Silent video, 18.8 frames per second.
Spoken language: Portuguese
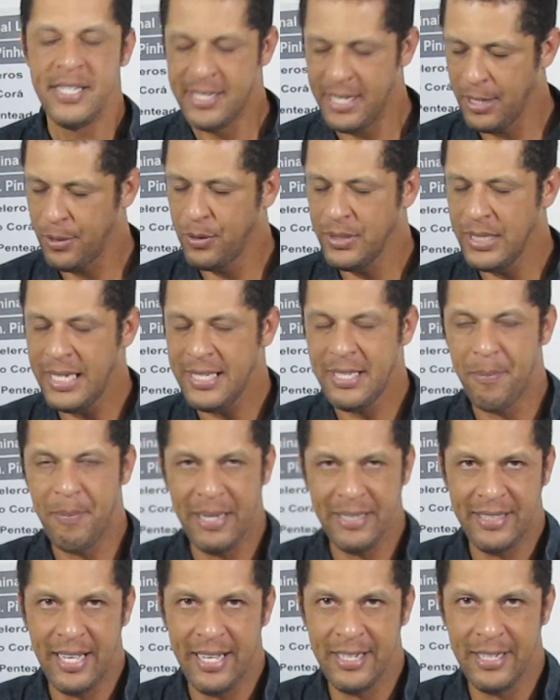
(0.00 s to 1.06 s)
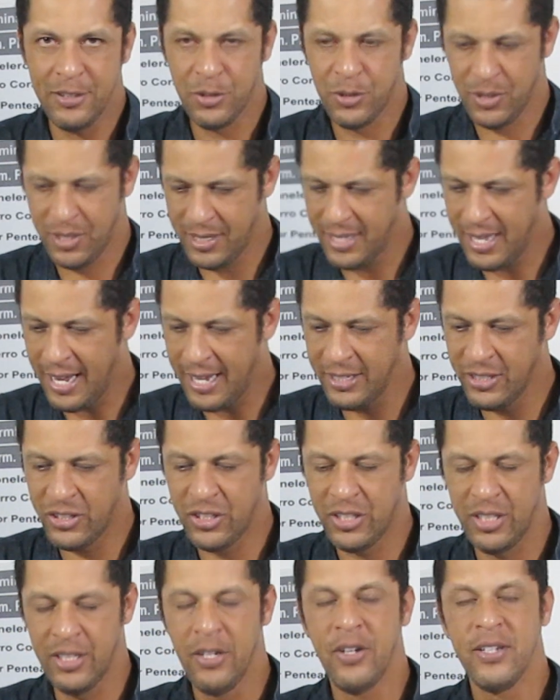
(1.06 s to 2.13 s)
Segundo essa matéria do
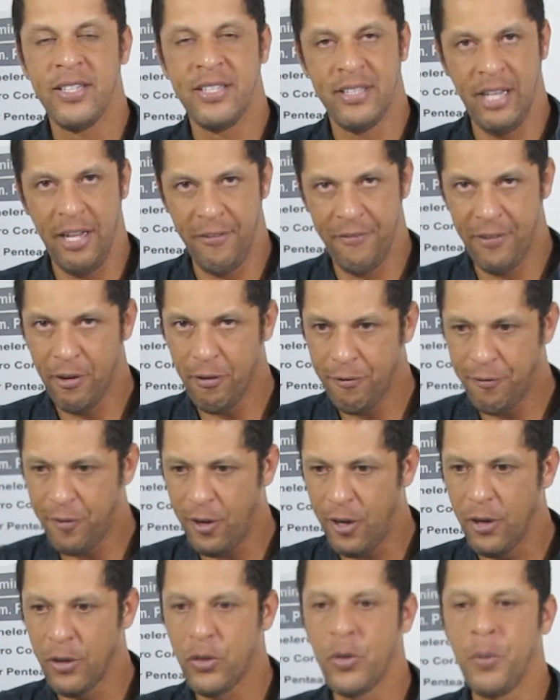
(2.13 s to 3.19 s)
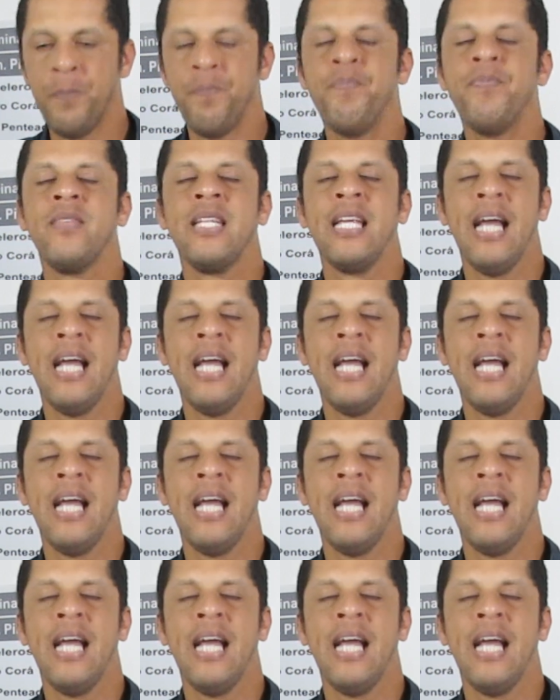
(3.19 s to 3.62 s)
site TV O Foco,